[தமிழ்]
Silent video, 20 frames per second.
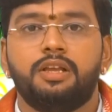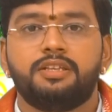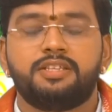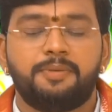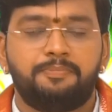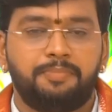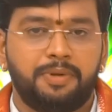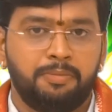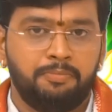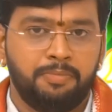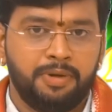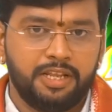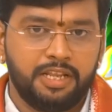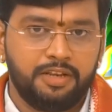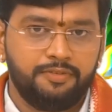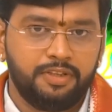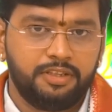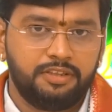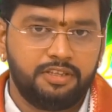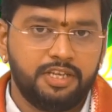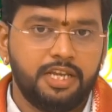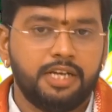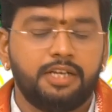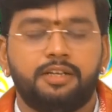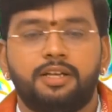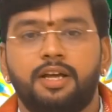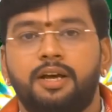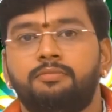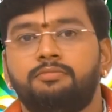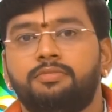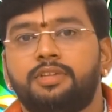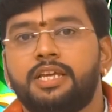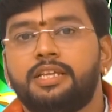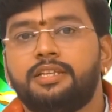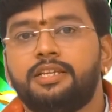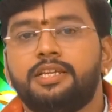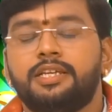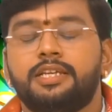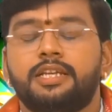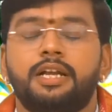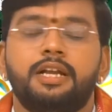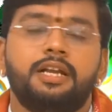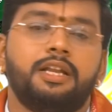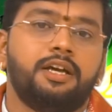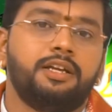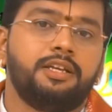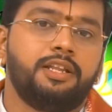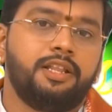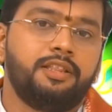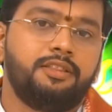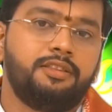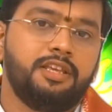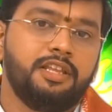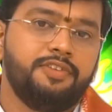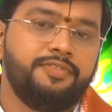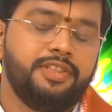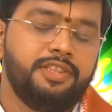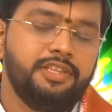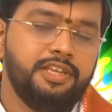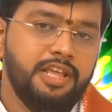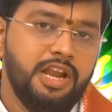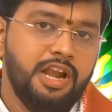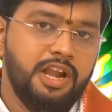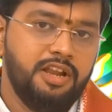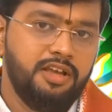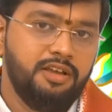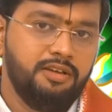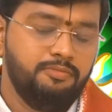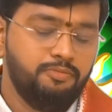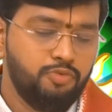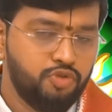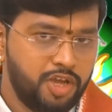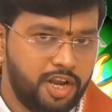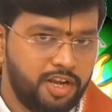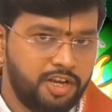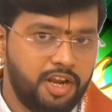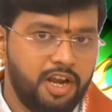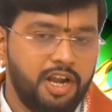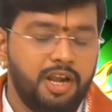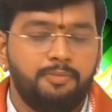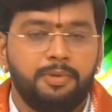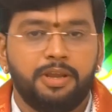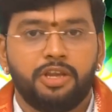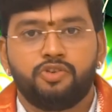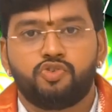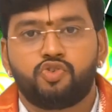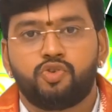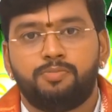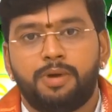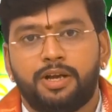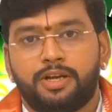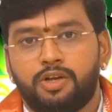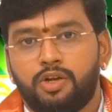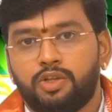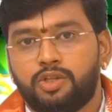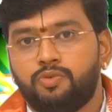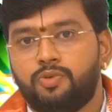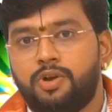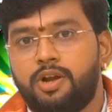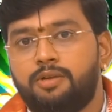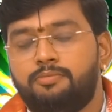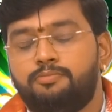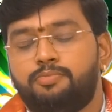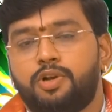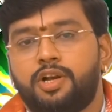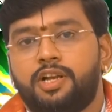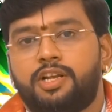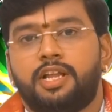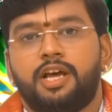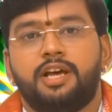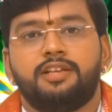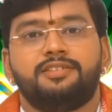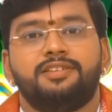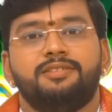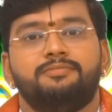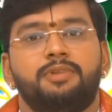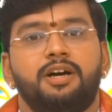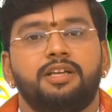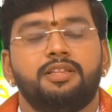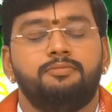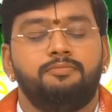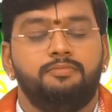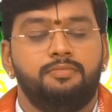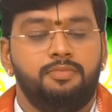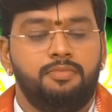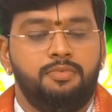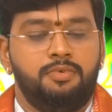செப்டம்பர் இருபத்தி எட்டாம் தேதி இரண்டாயிரத்தி இருபத்தி இரண்டு புதன்கிழமை சுபக்கிருது வருடம் புரட்டாசி மாதம்